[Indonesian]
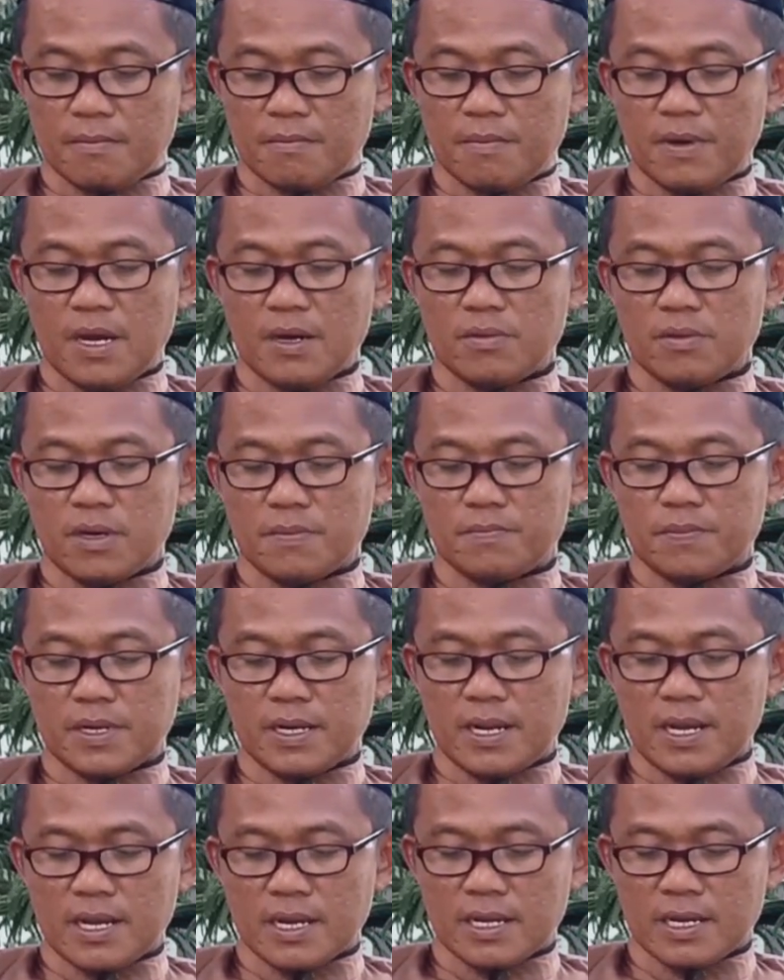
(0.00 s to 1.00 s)
bahwa
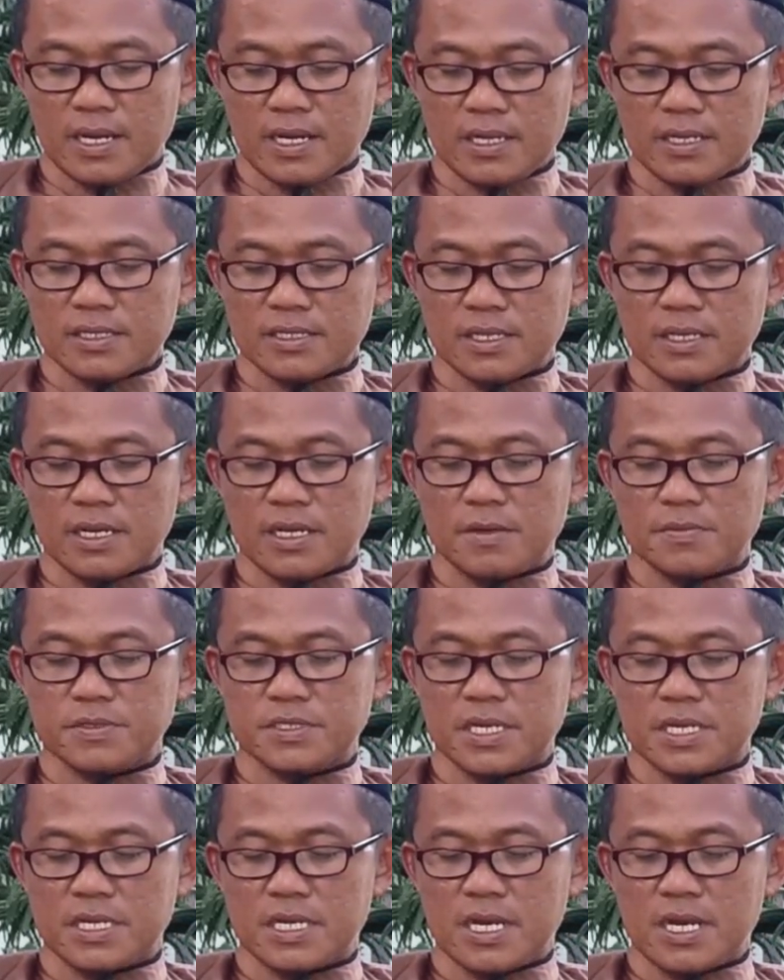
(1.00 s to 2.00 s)
pelanggaran terhadap
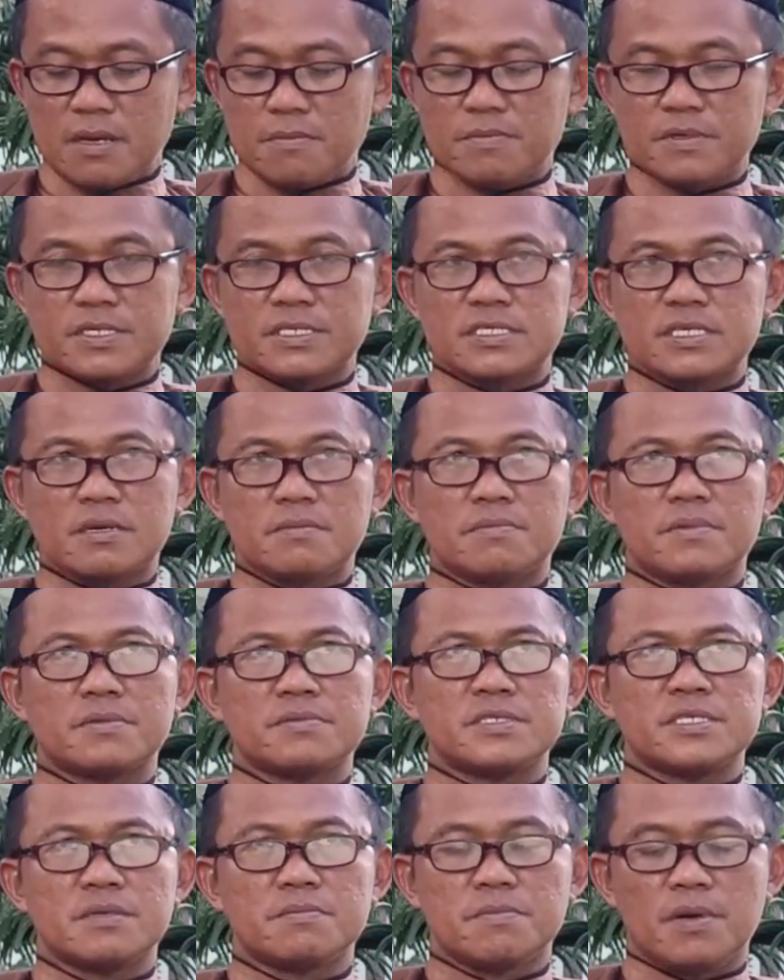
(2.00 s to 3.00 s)
syariah bisa
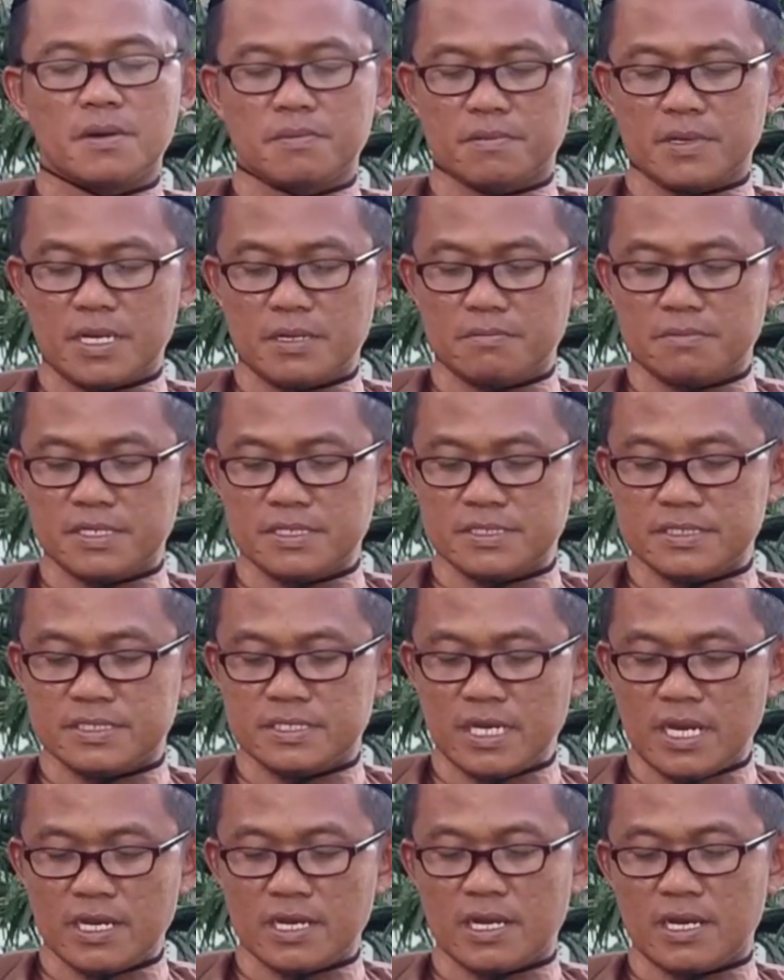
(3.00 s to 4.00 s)
menyebabkan
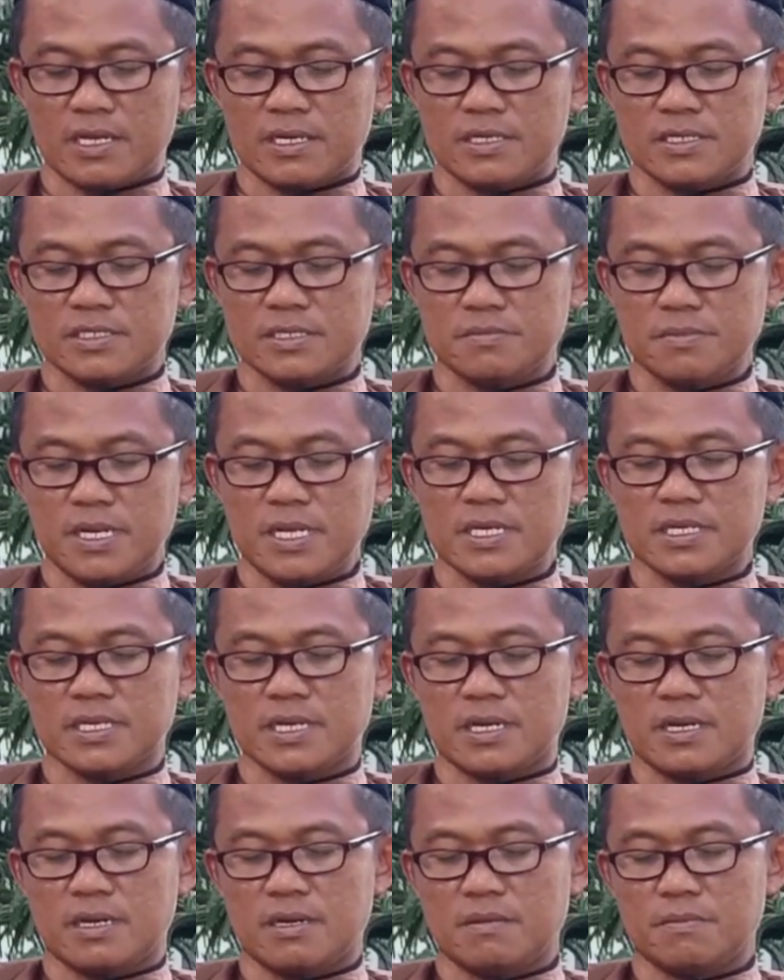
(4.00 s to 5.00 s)
bencana.
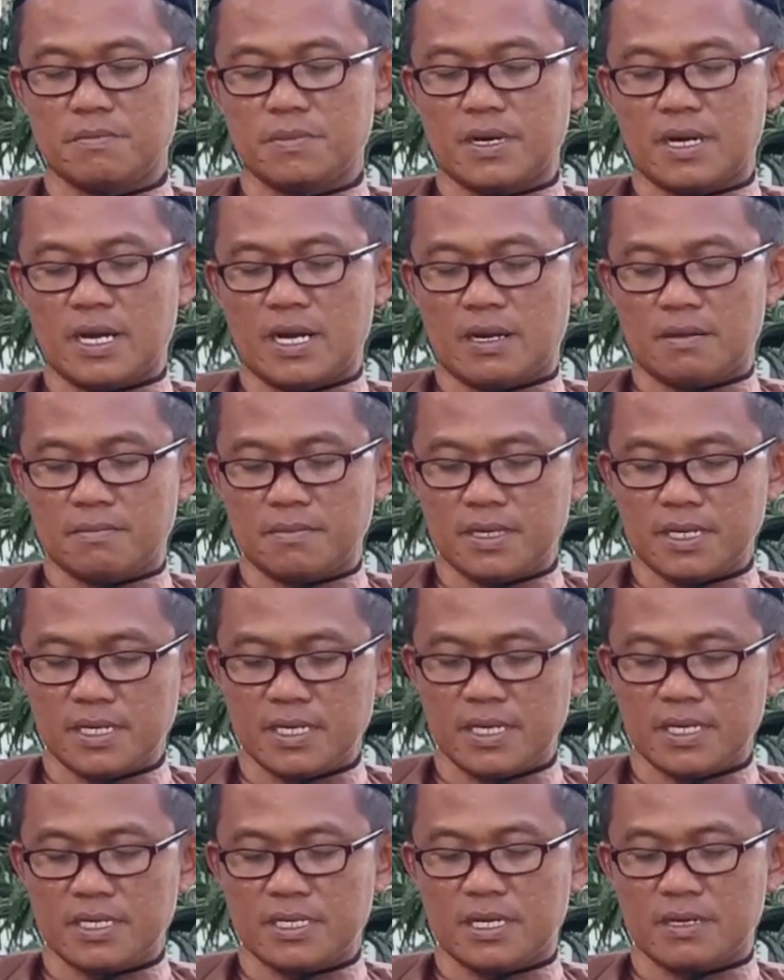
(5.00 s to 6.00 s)
Sebaliknya,
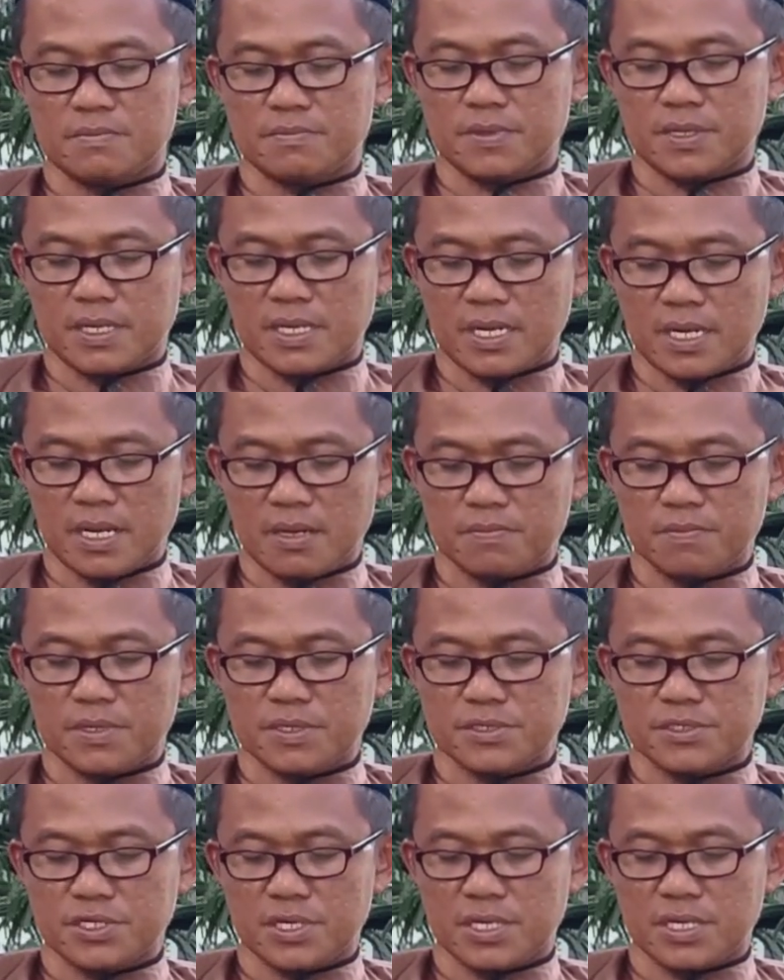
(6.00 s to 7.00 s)
pengamalan dan
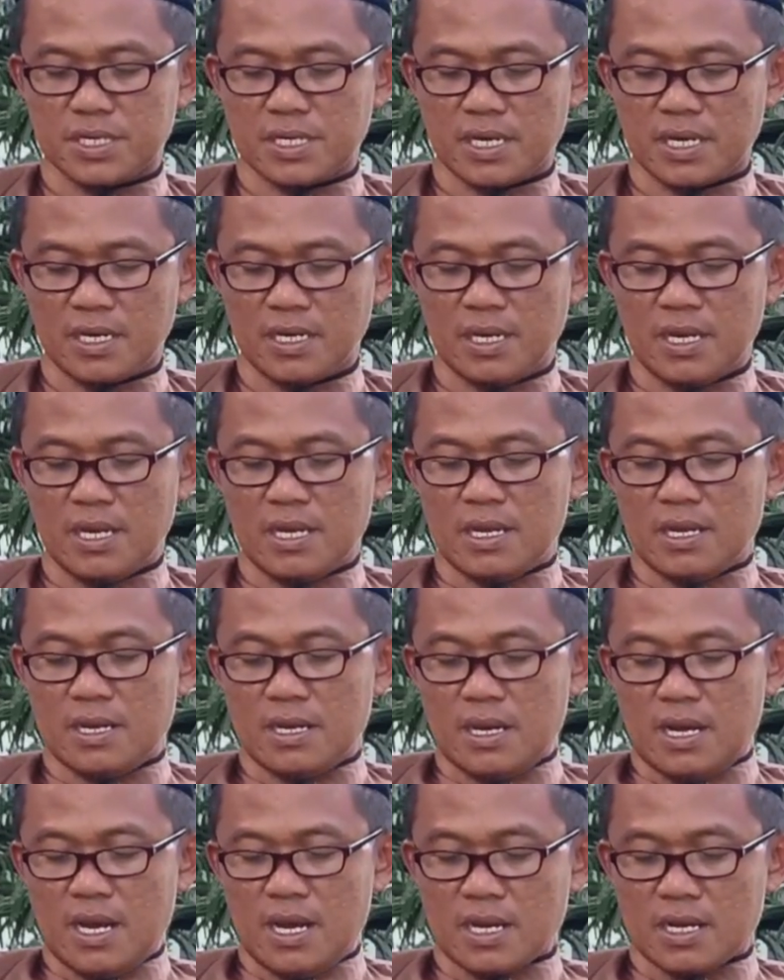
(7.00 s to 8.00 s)
penerapan syariah
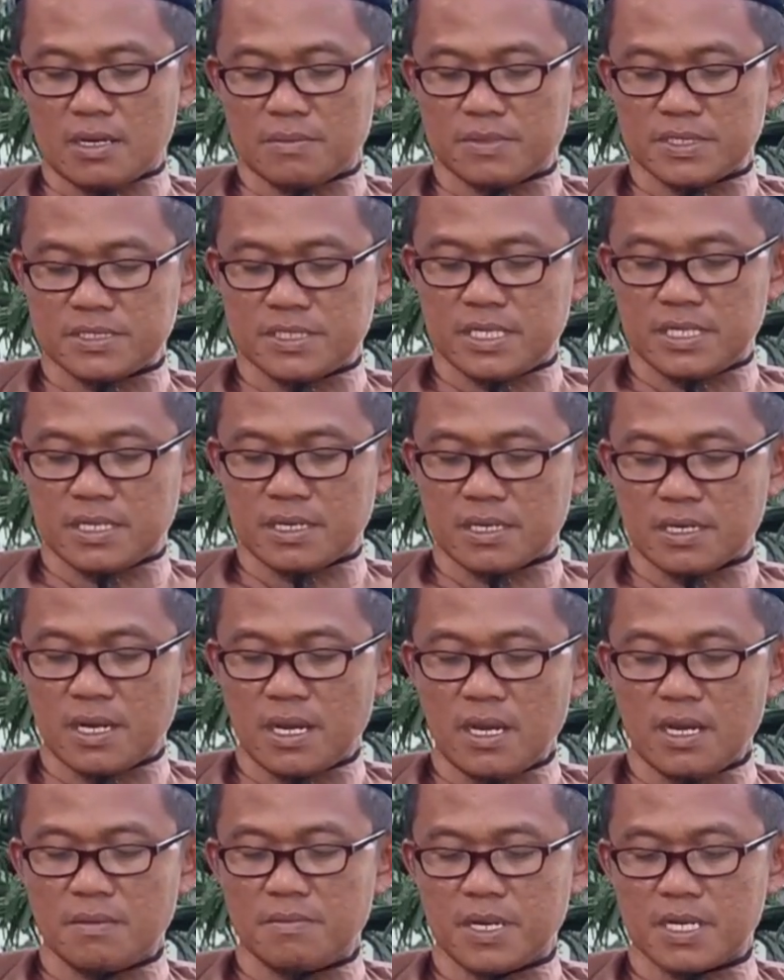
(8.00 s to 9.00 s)
akan menjadi
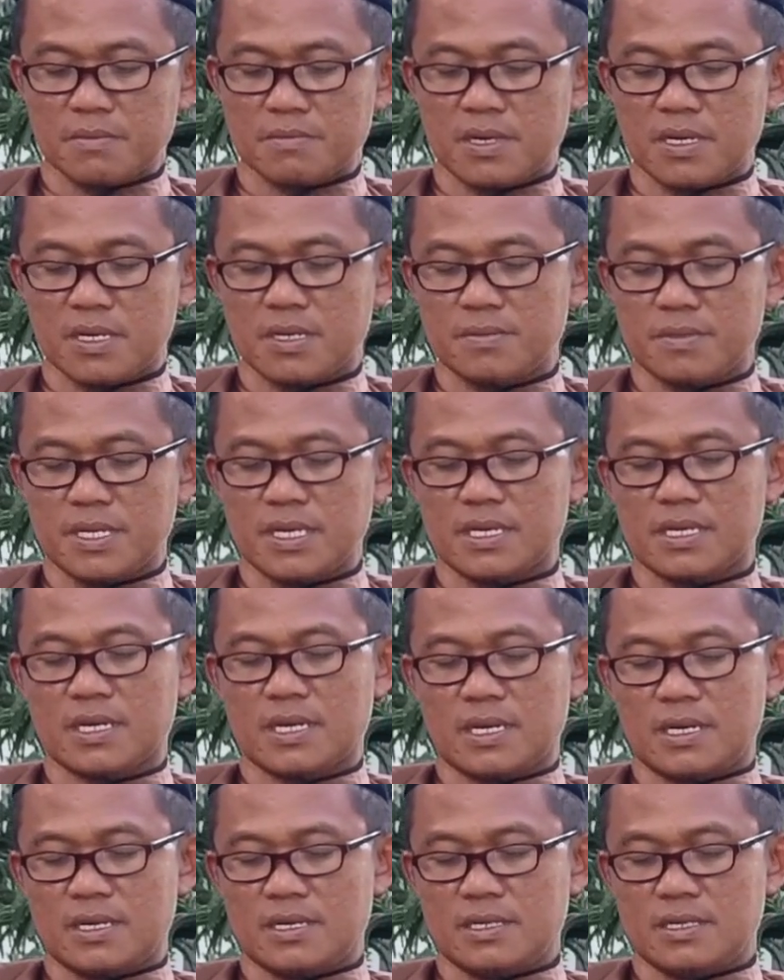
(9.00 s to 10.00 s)
rahmat bagi
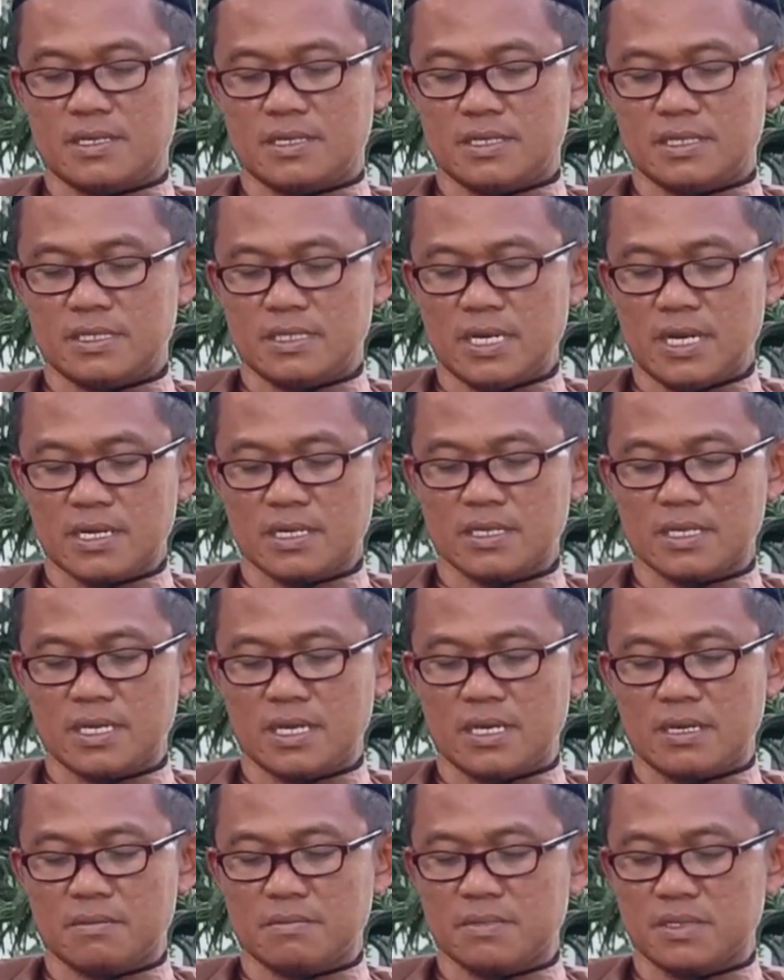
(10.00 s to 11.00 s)
mereka,
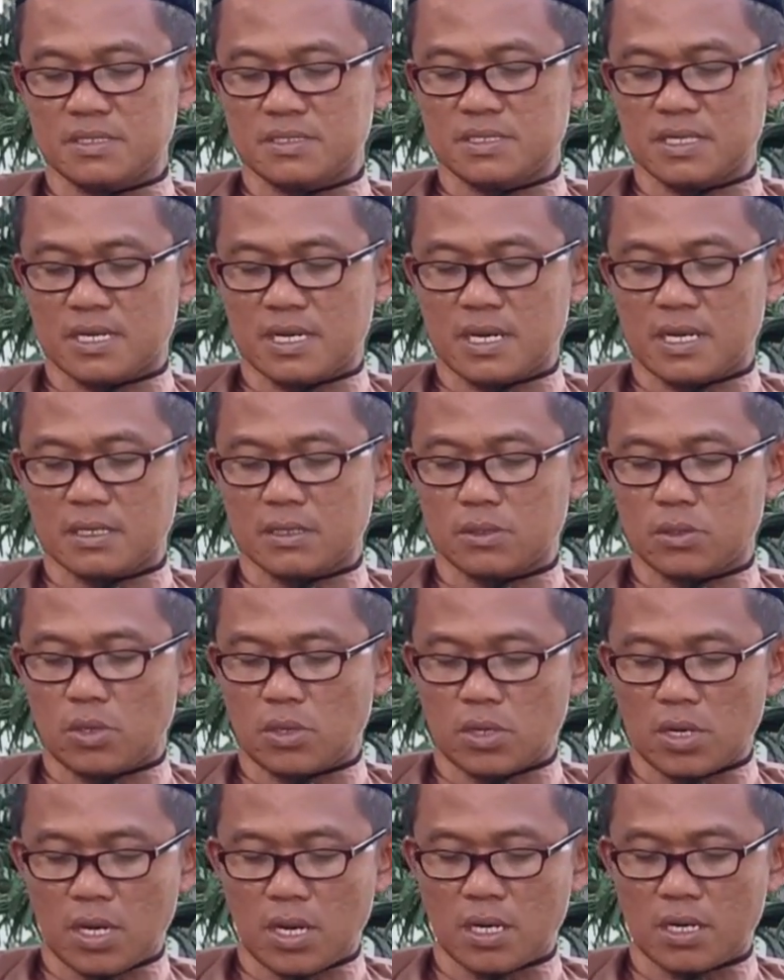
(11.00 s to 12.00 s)
yakni mencegah
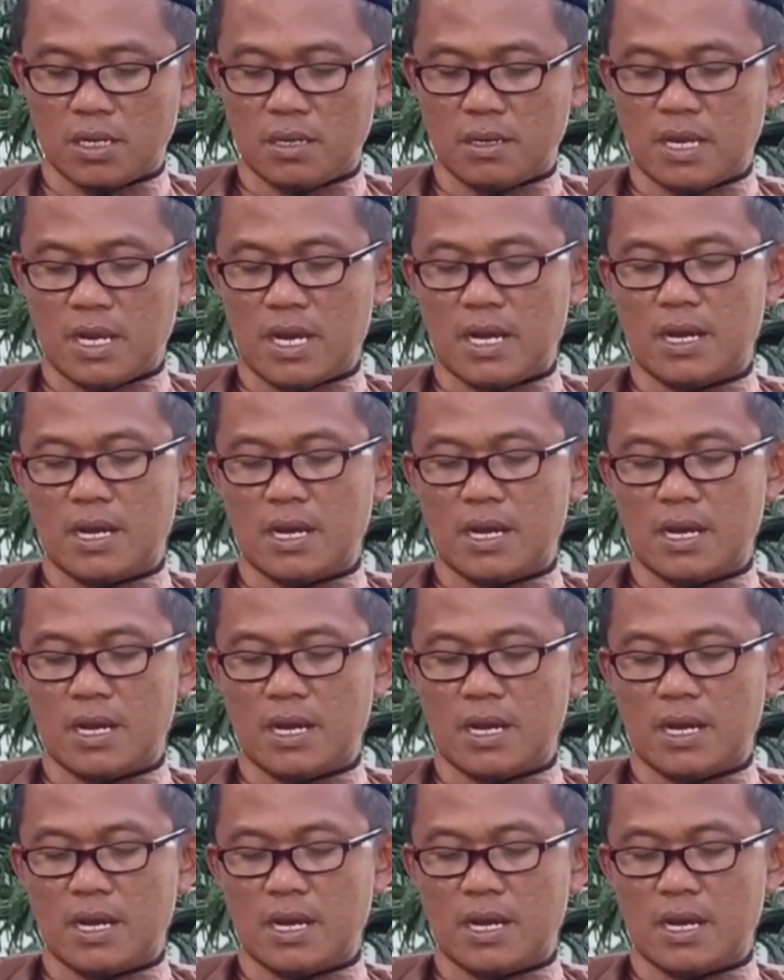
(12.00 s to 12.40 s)
dorar